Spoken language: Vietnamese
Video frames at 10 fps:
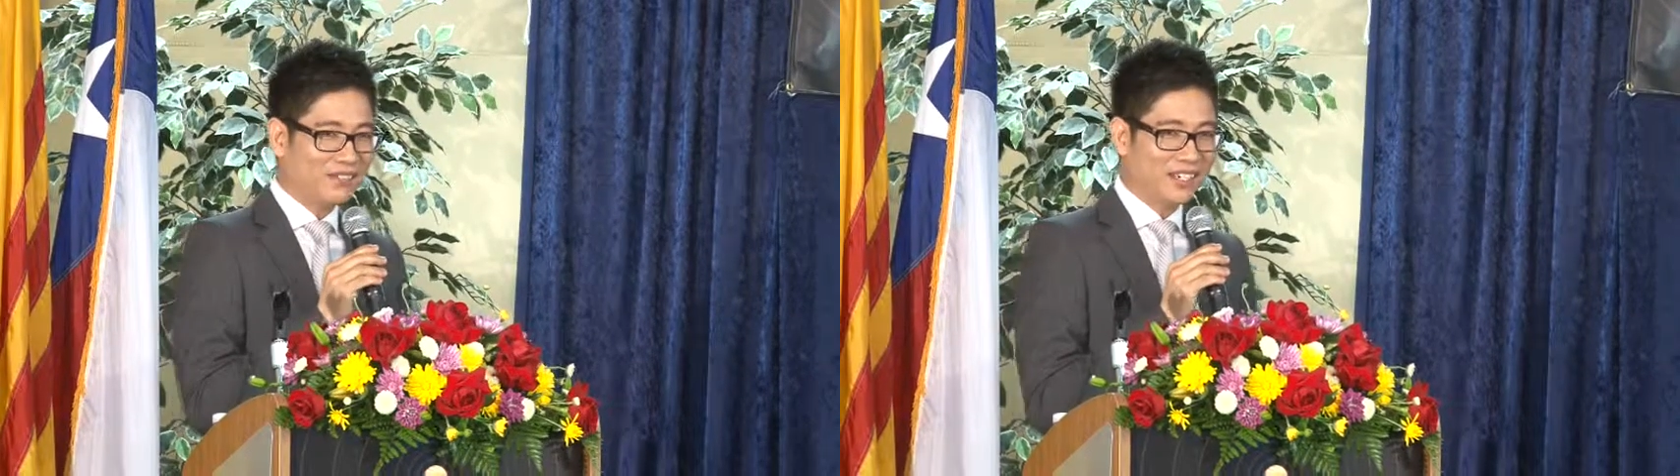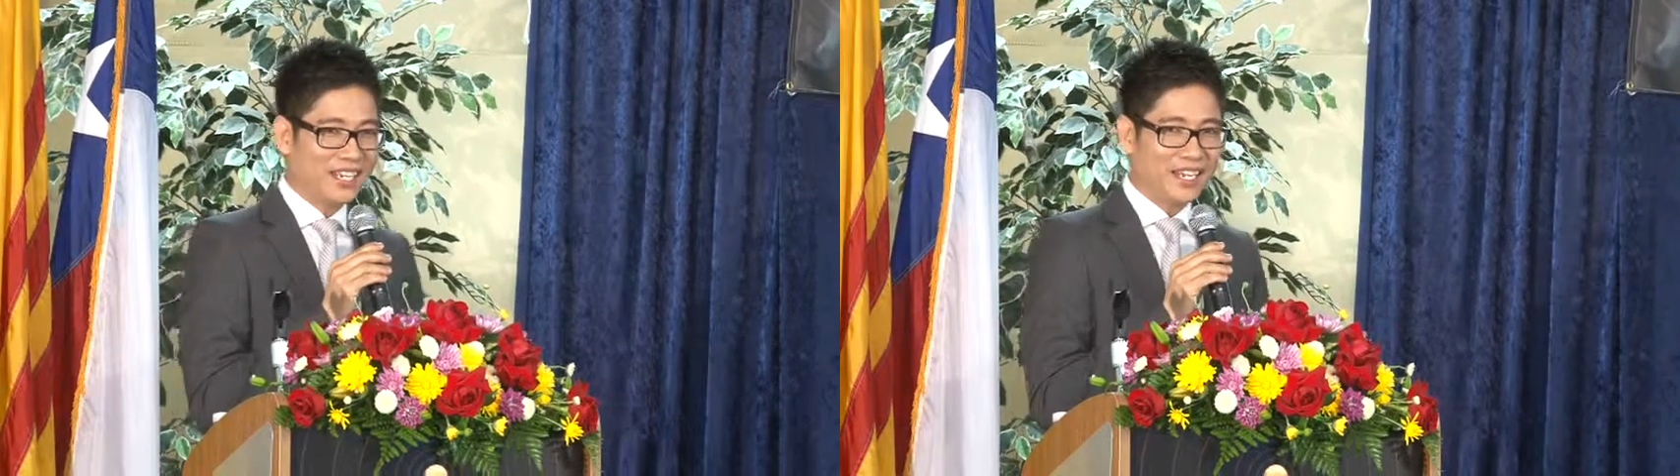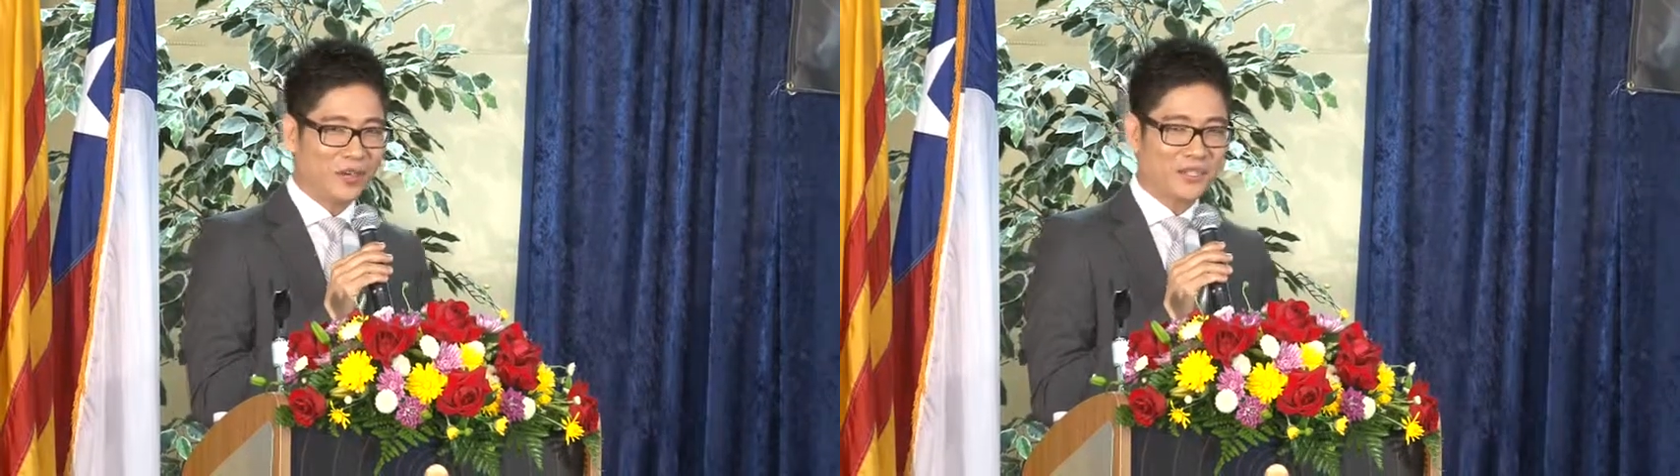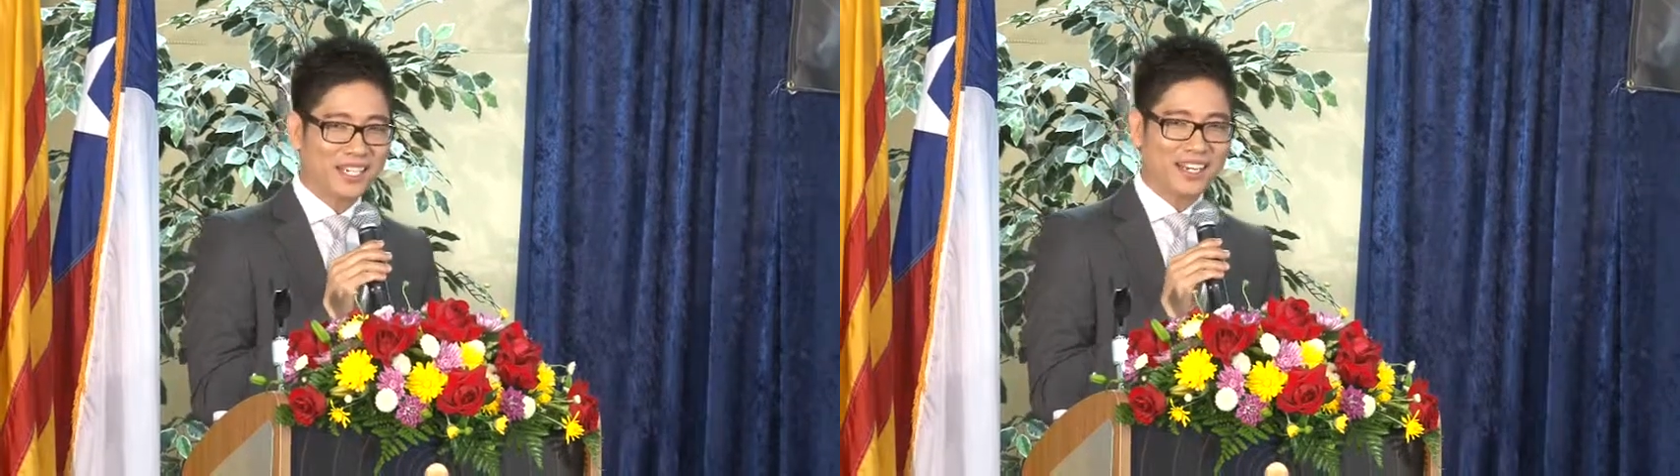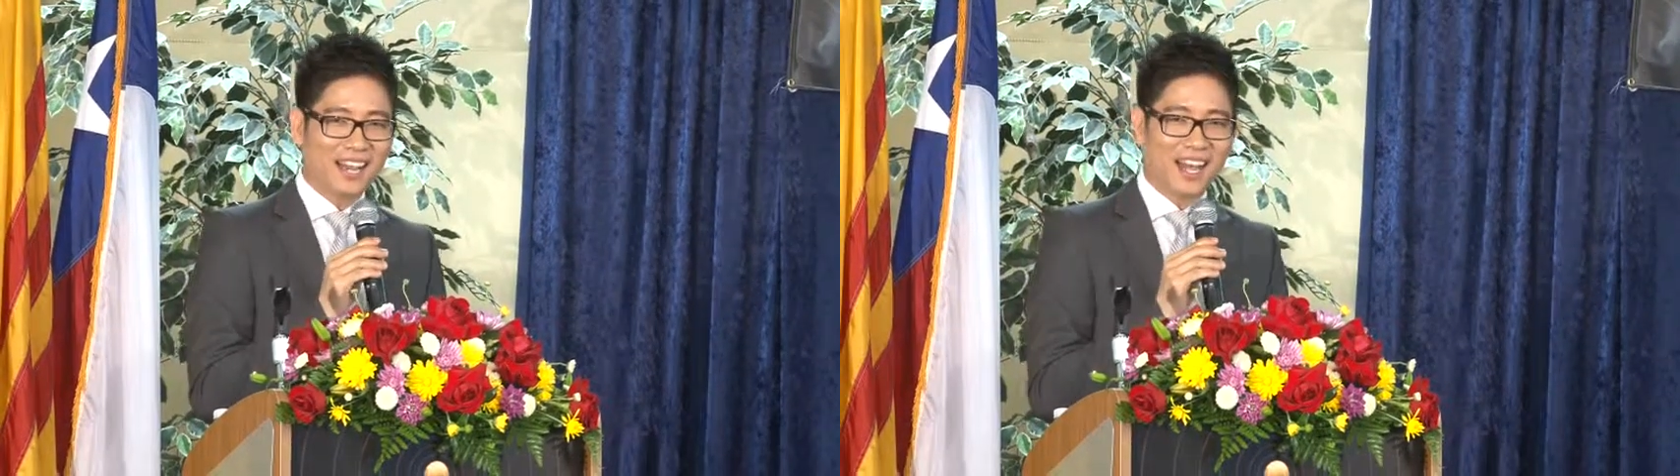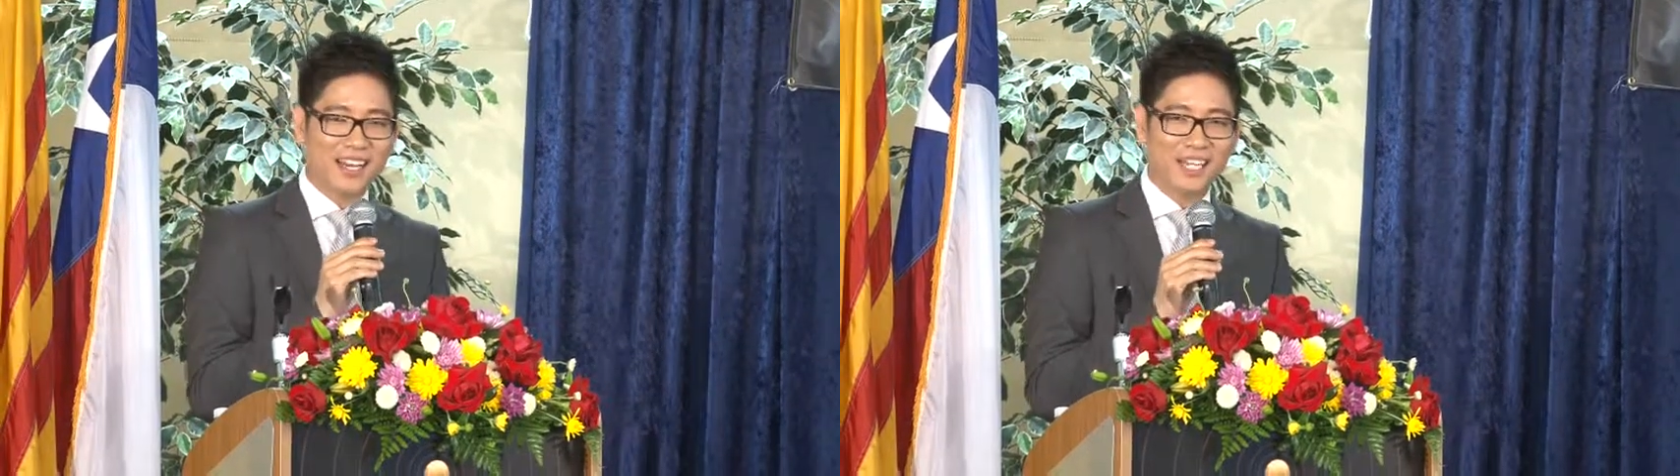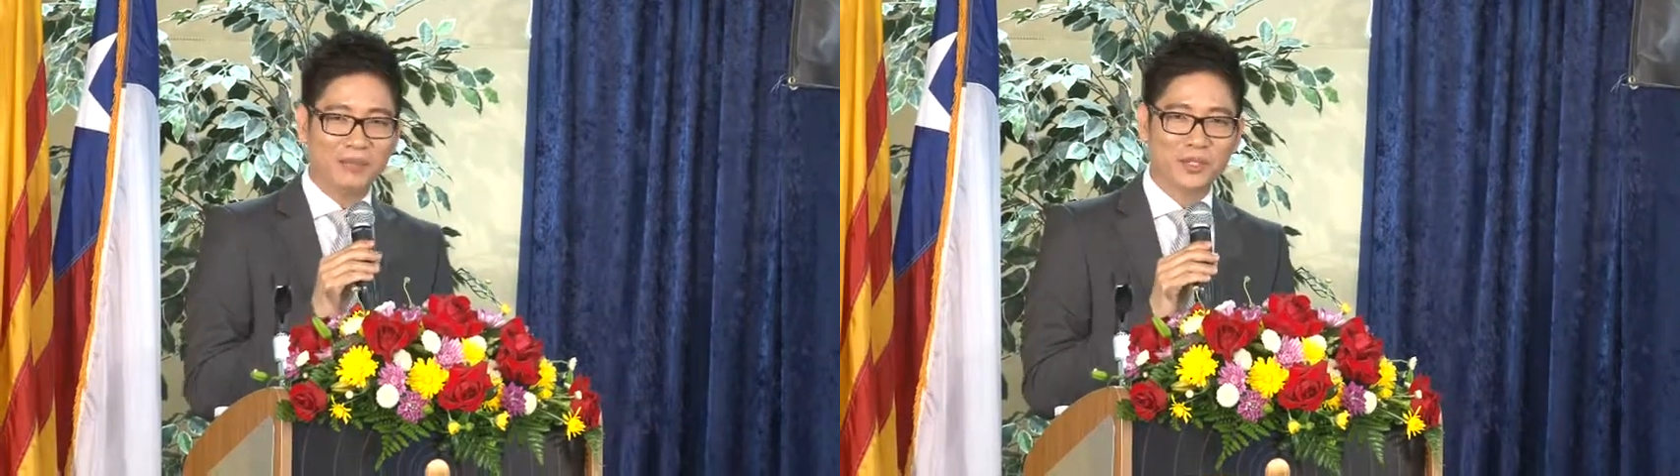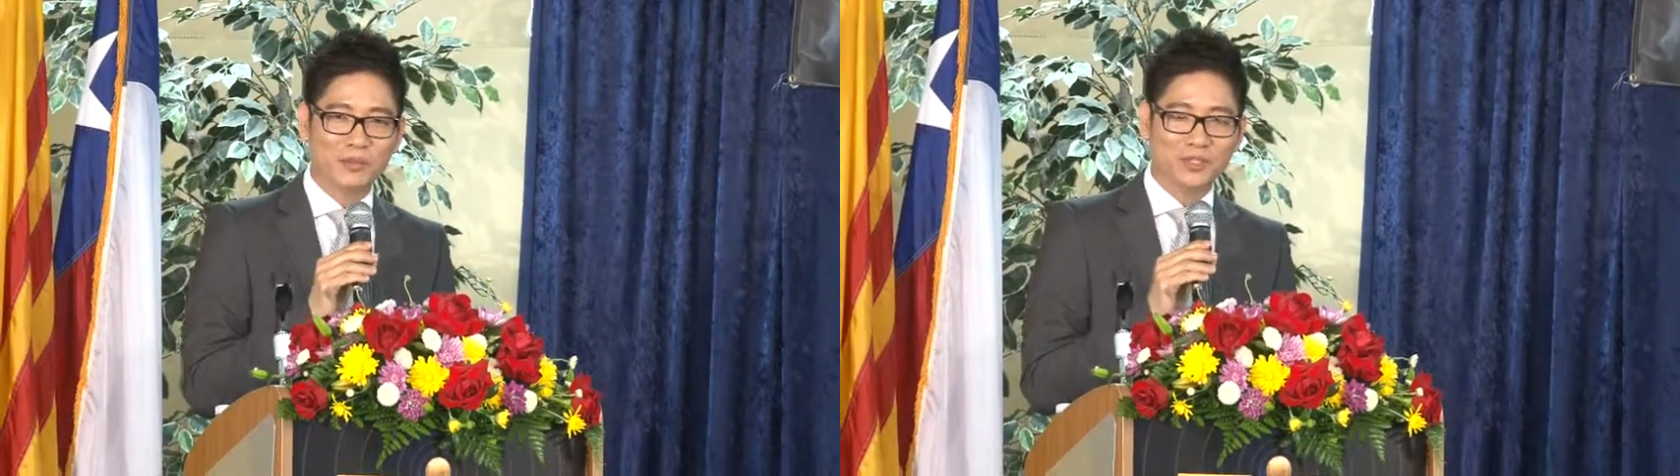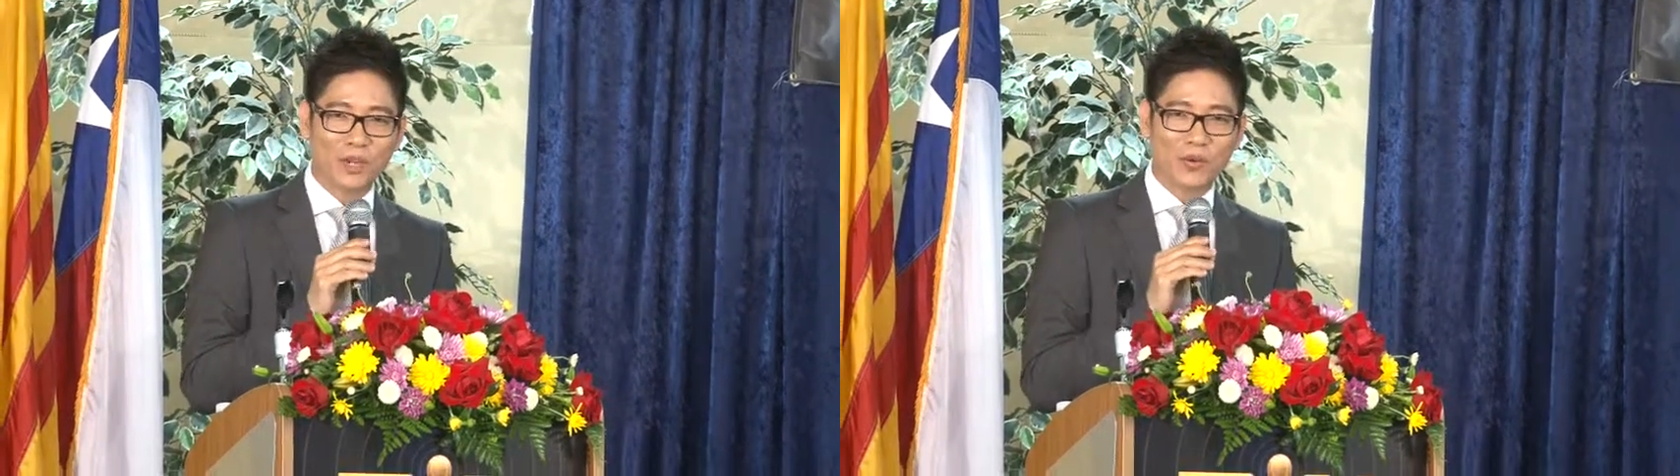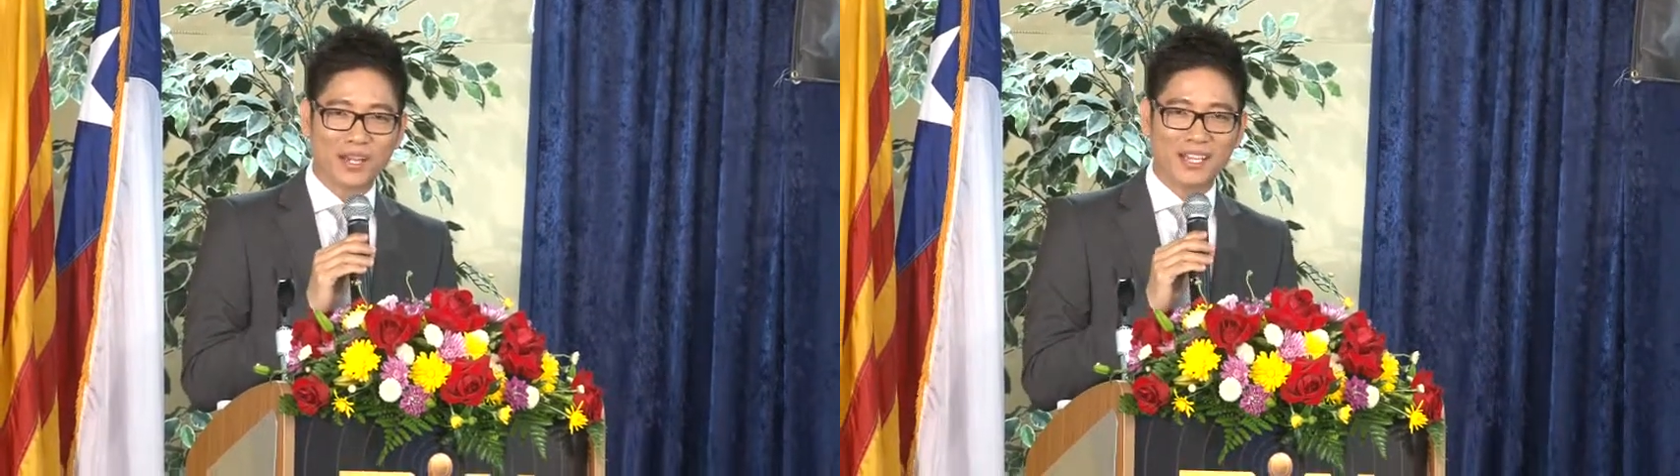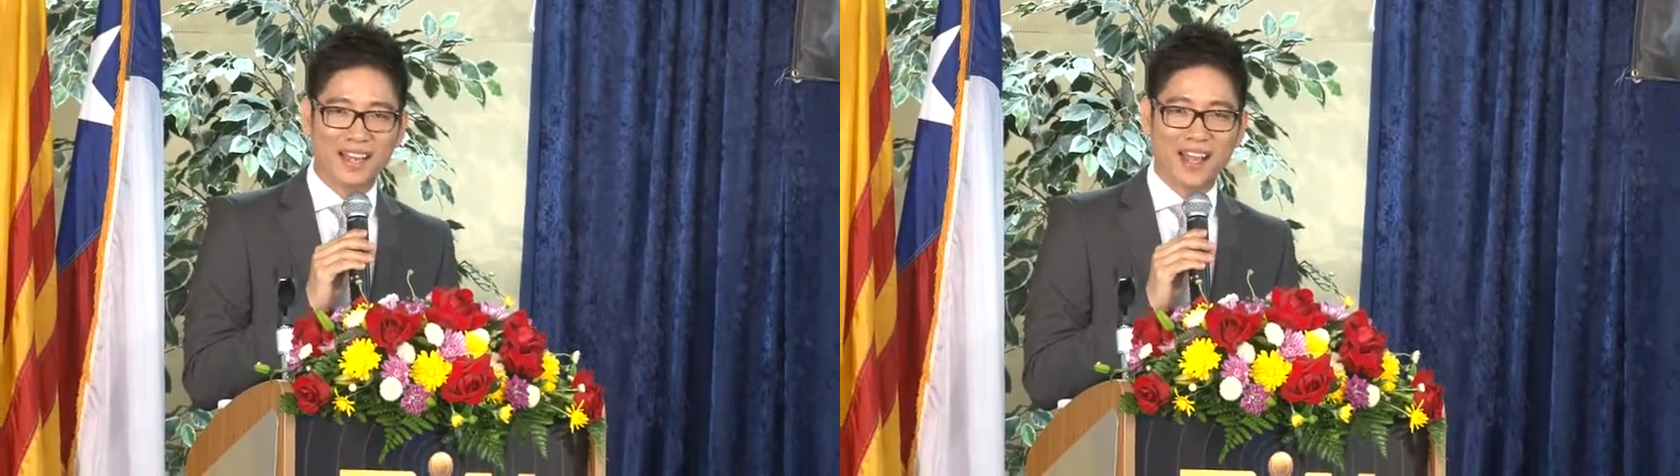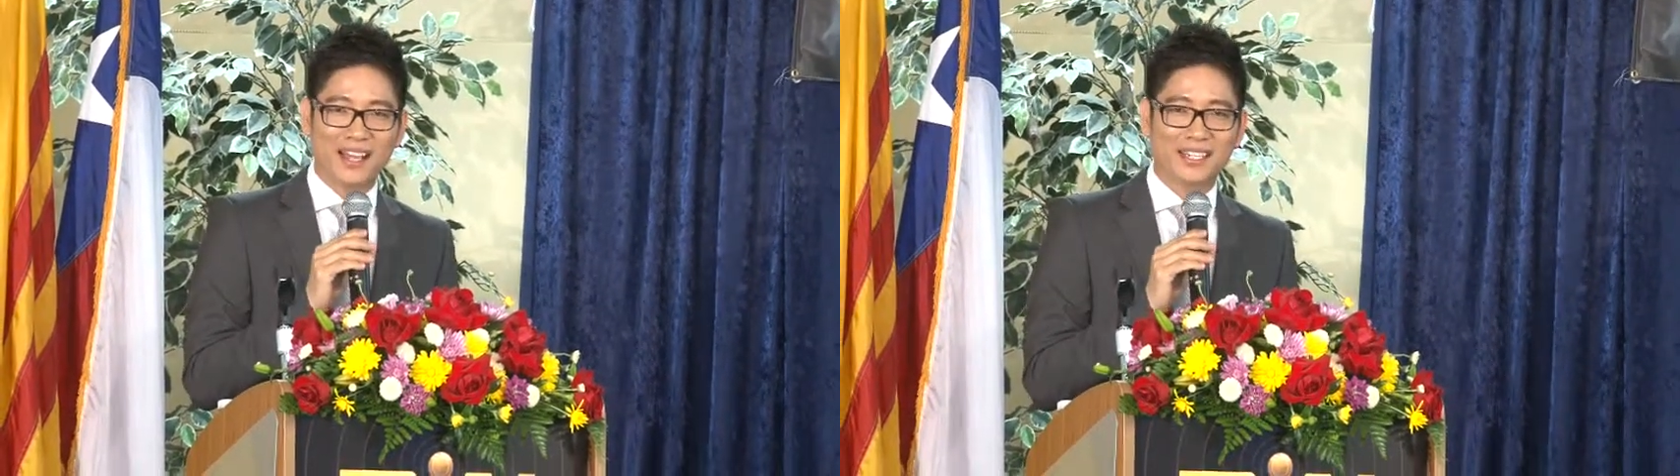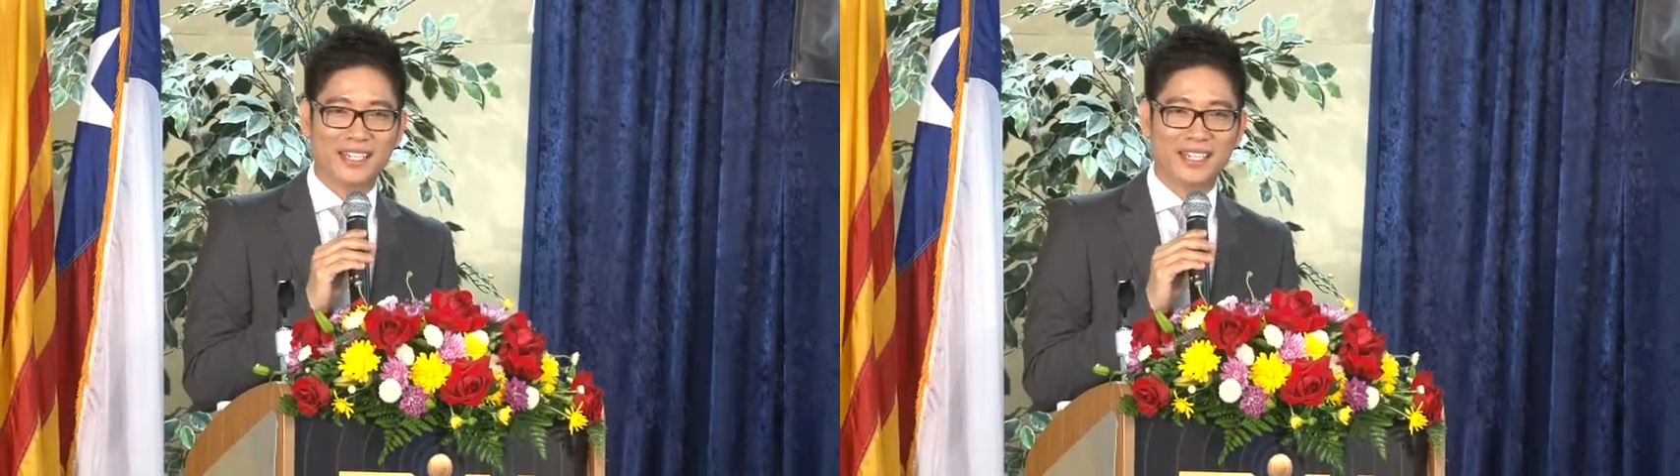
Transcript: cái vấn đề đấu tranh lại để mà chúng ta quay lại